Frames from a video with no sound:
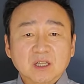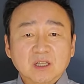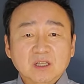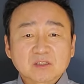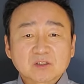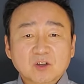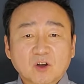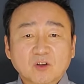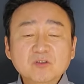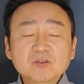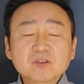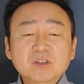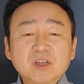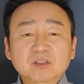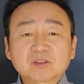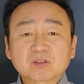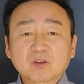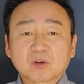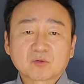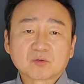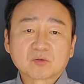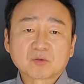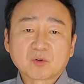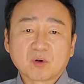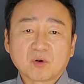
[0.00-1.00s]

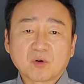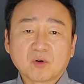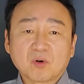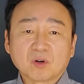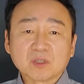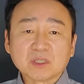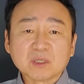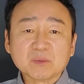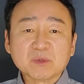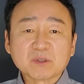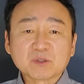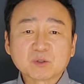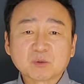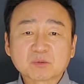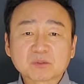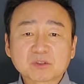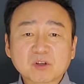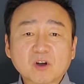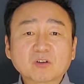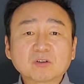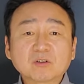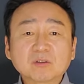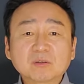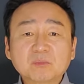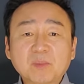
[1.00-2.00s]
선제적으로 이미 좀
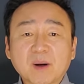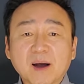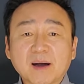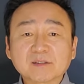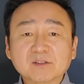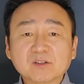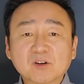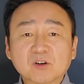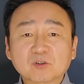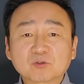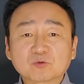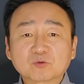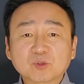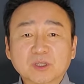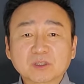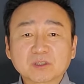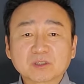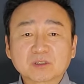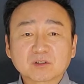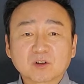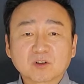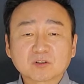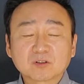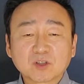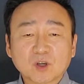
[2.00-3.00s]
선 반영된
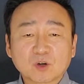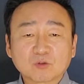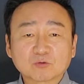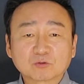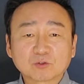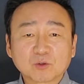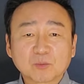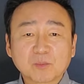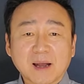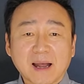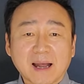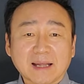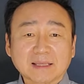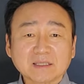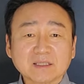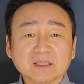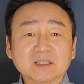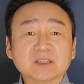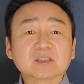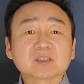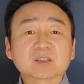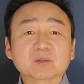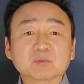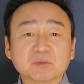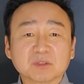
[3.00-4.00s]
그런 경우도 많이
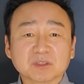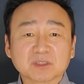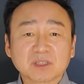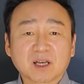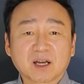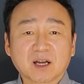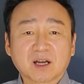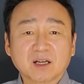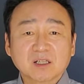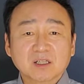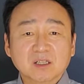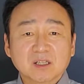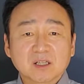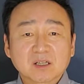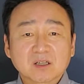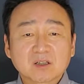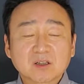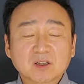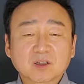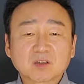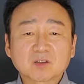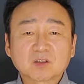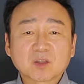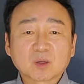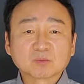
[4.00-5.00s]
있습니다.
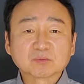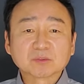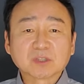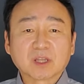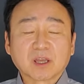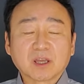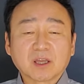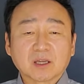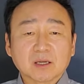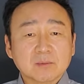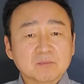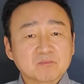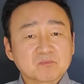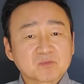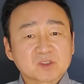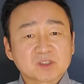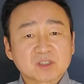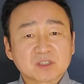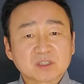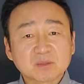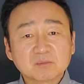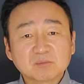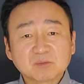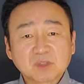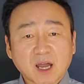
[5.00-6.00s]
그렇기 때문에
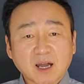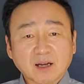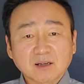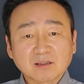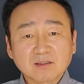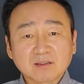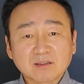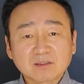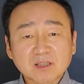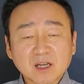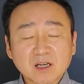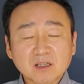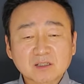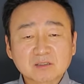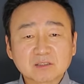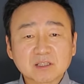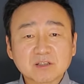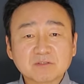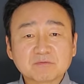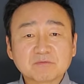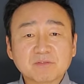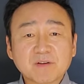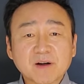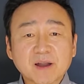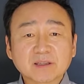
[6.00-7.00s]
지금 당장
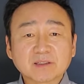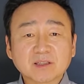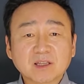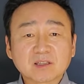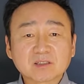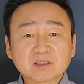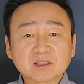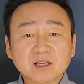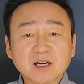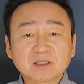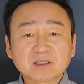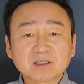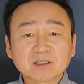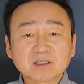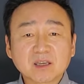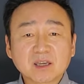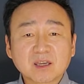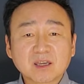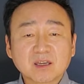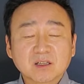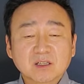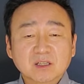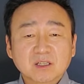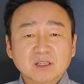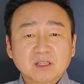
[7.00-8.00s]
리파이낸싱 하는
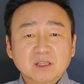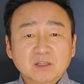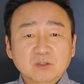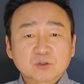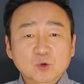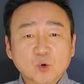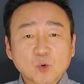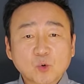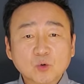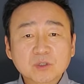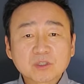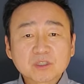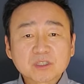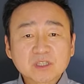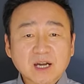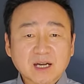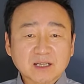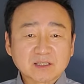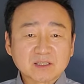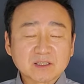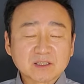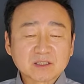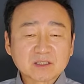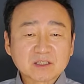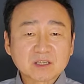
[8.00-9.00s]
게 좋을지
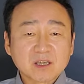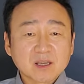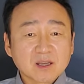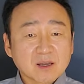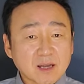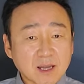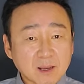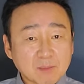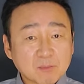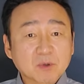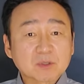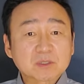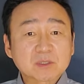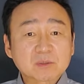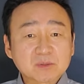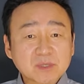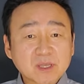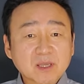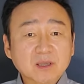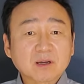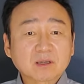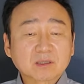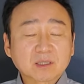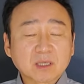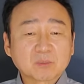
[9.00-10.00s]
아닐지 한 번쯤
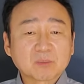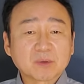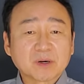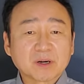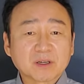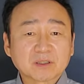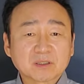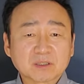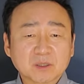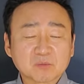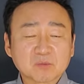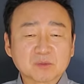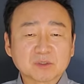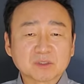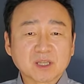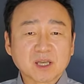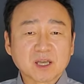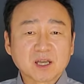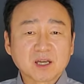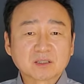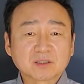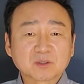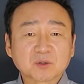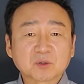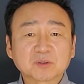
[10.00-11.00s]
생각해 봐야
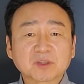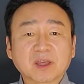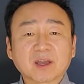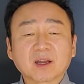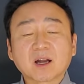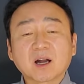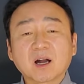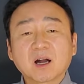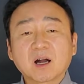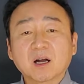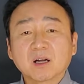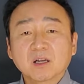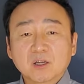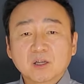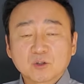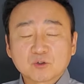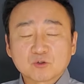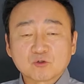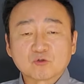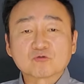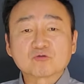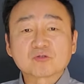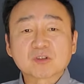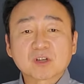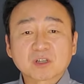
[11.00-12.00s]
됩니다. 그리고 내가
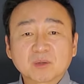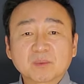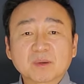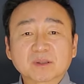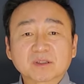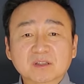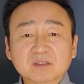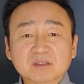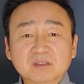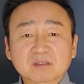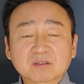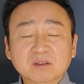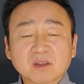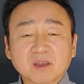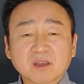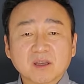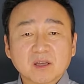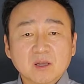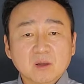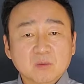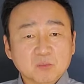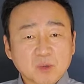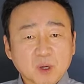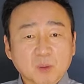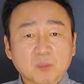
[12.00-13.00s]
융자를 받았을 때
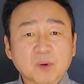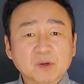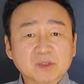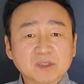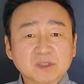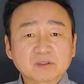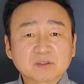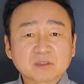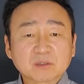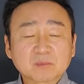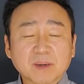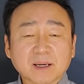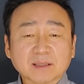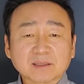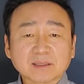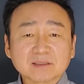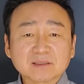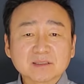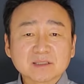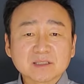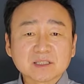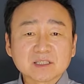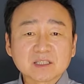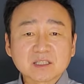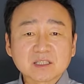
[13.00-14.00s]
몇 퍼센트를
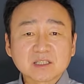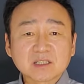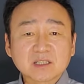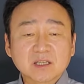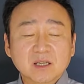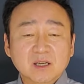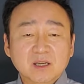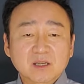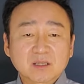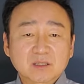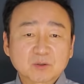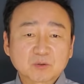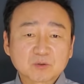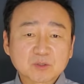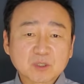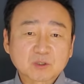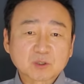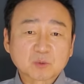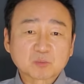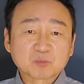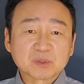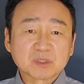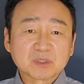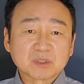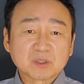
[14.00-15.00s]
받았는지 그리고 이제
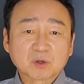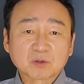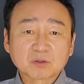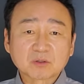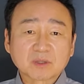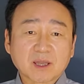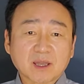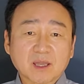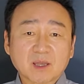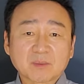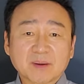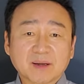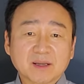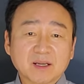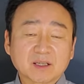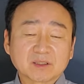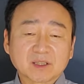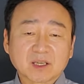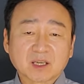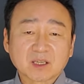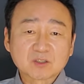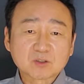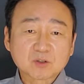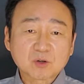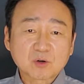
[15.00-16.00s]
좀 비교를 해 봐야
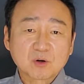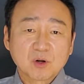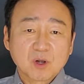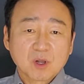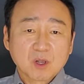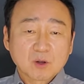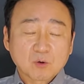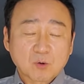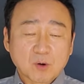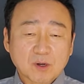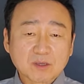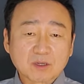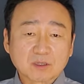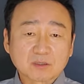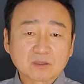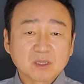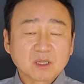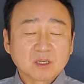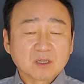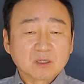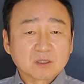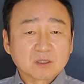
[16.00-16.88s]
되겠죠. 과연